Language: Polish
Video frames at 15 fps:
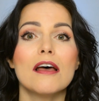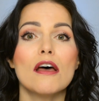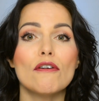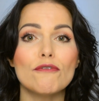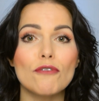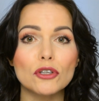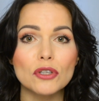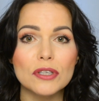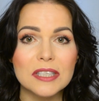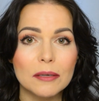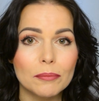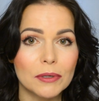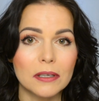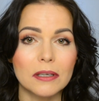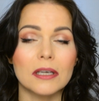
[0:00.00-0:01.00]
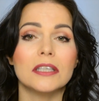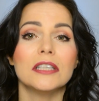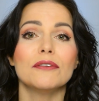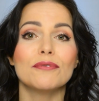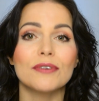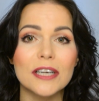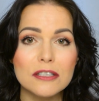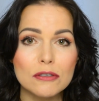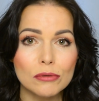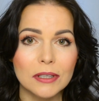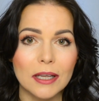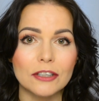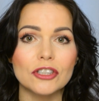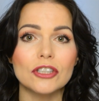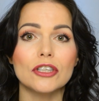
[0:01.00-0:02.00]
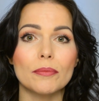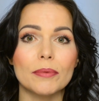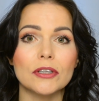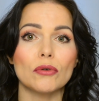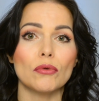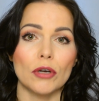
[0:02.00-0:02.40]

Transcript: fotostabilne i w rezultacie nie będą